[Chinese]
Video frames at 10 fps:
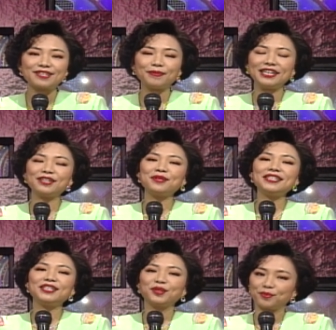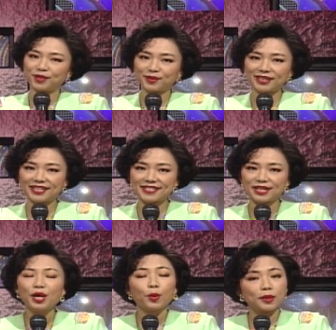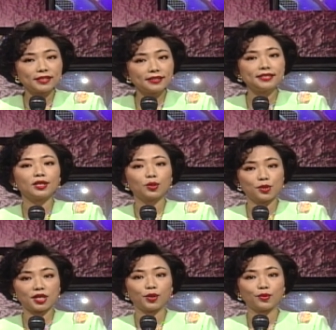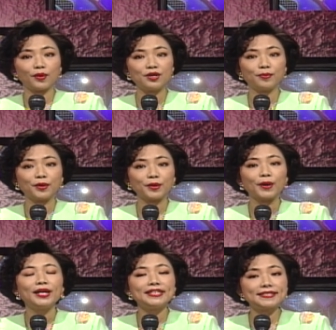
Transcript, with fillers: 这每一张专辑都有不同的特色，我相信呢都是很多观众朋友